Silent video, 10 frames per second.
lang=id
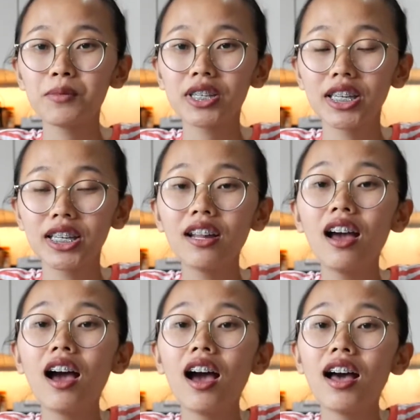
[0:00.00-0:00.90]
bikin
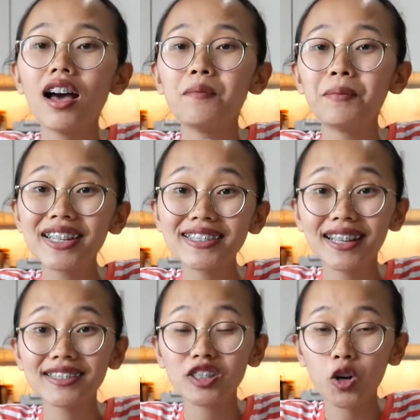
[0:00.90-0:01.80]

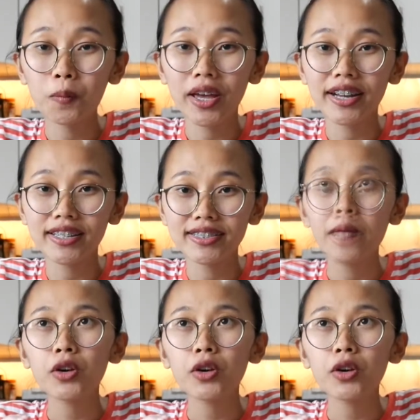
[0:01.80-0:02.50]
manisan stroberi.